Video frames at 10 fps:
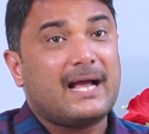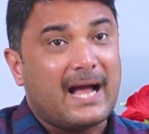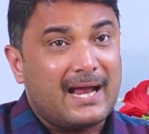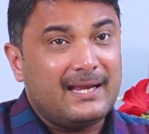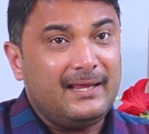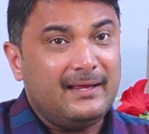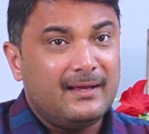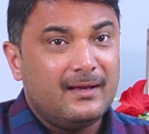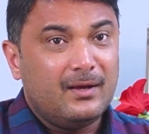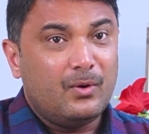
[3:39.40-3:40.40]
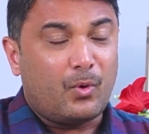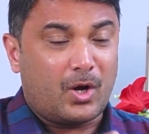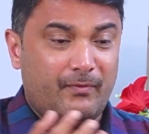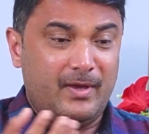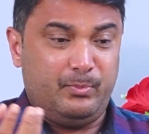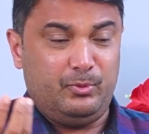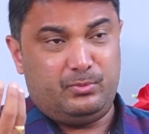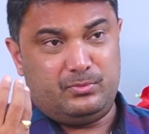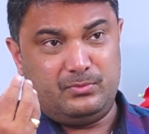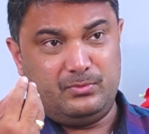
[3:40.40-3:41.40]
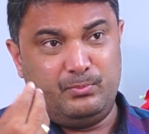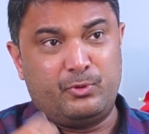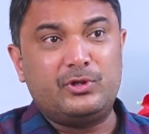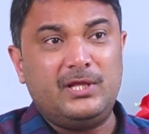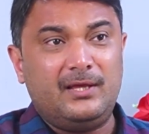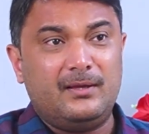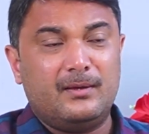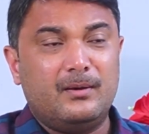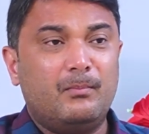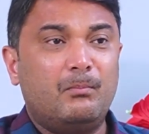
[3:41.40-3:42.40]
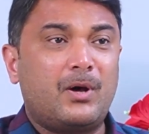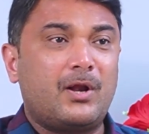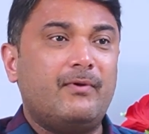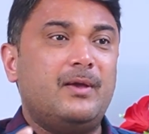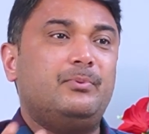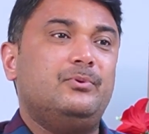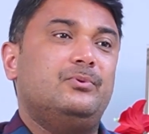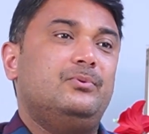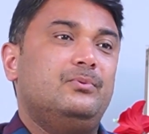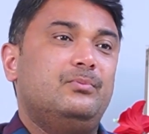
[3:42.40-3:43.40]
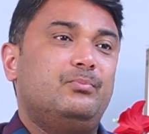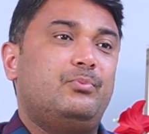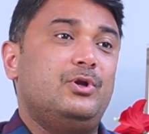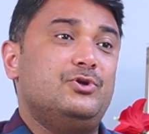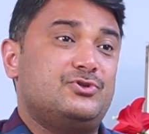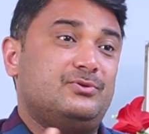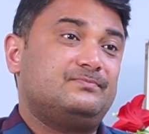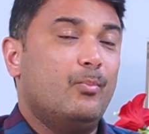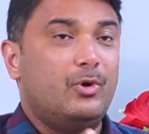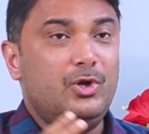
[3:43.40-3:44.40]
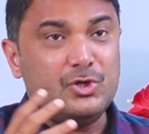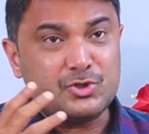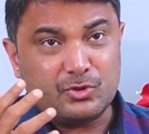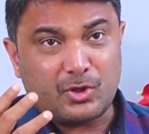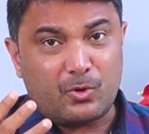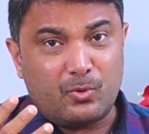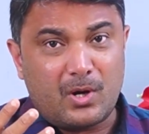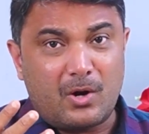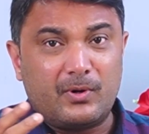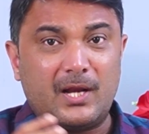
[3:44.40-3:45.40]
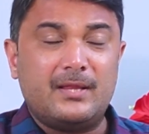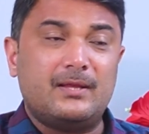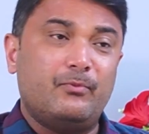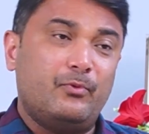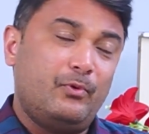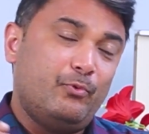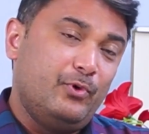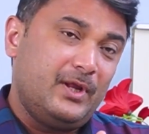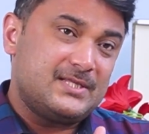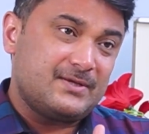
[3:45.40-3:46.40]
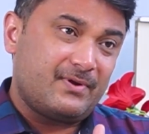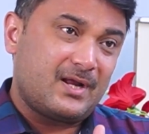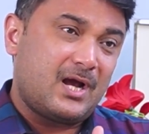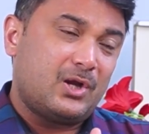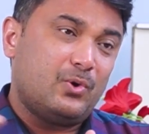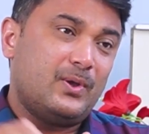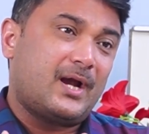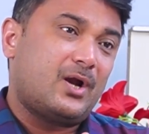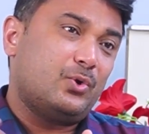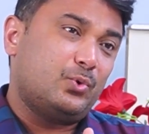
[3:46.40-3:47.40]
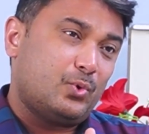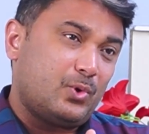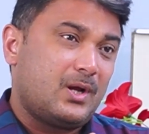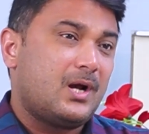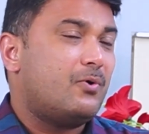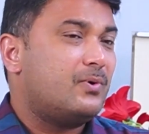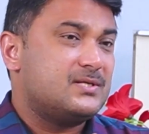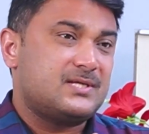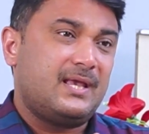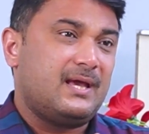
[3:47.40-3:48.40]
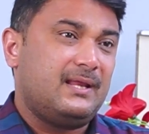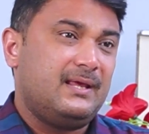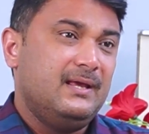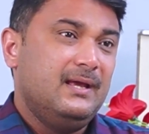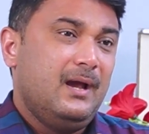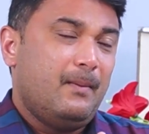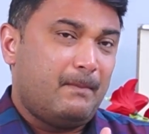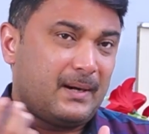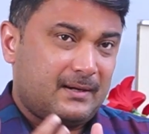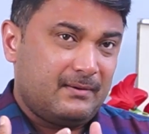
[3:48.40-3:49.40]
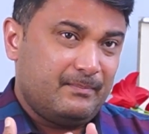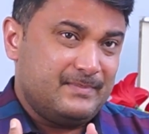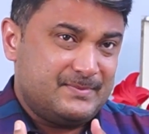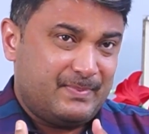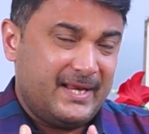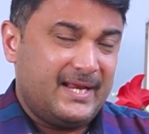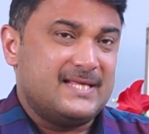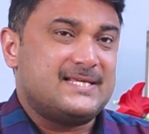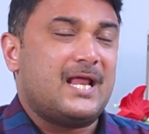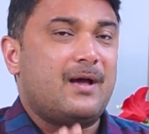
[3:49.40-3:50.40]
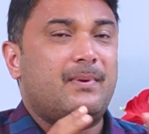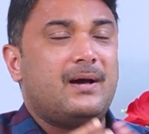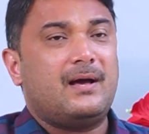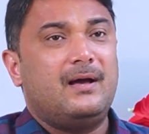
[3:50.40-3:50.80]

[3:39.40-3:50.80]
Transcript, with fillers: కానీ ఒకవైపు భృతి మరోవైపు పొల్యూషన్ పొల్యూషన్ తక్కువగా ఉండే లేదా ఊరికి చివరగానో ఎక్కడో దూరంగా ఉండే చేయాలి బట్ పెరిగిన జనాభా